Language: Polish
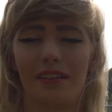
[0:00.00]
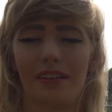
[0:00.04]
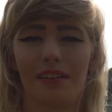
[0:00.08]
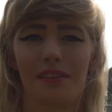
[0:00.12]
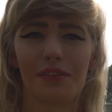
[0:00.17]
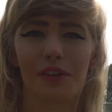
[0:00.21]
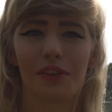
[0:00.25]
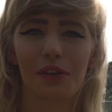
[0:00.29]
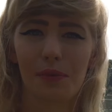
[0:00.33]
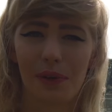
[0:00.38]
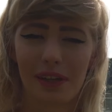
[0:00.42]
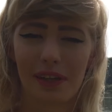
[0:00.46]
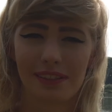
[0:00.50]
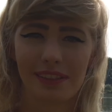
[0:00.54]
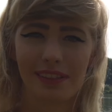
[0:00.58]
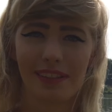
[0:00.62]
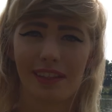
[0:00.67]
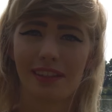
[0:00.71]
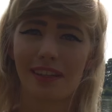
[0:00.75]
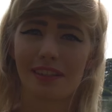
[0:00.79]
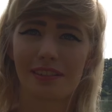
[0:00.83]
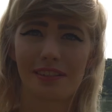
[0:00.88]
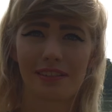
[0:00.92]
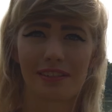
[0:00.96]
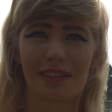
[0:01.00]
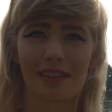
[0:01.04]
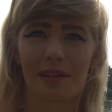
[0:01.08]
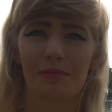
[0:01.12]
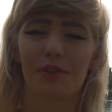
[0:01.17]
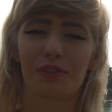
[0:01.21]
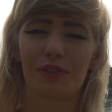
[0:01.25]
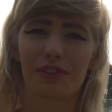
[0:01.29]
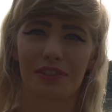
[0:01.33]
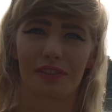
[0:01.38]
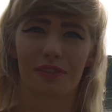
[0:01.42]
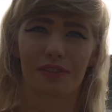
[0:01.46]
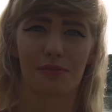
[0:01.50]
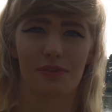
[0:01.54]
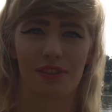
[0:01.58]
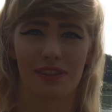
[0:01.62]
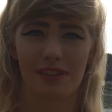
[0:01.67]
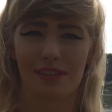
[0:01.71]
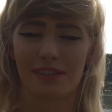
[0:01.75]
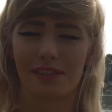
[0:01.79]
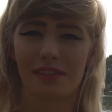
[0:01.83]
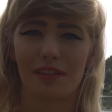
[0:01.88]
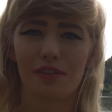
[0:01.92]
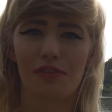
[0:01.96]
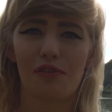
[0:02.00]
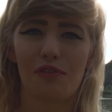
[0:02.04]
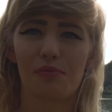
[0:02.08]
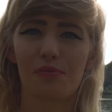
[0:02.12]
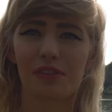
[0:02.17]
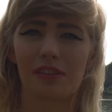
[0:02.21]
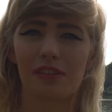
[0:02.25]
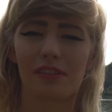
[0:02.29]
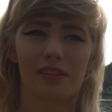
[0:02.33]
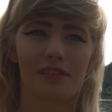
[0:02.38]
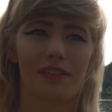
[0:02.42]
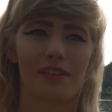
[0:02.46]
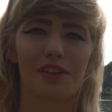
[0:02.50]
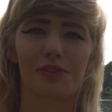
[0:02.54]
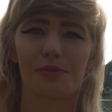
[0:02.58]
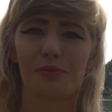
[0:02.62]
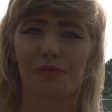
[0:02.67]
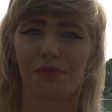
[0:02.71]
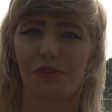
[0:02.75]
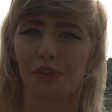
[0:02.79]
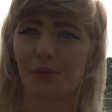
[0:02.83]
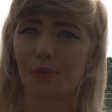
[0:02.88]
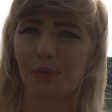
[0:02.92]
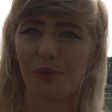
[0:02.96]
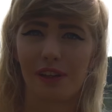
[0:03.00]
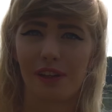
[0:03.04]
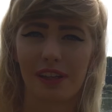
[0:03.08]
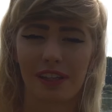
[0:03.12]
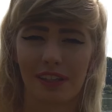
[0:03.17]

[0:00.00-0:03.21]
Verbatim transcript: Dokładnie, dla naszych najmłodszych uczestników przygotowaliśmy Formułę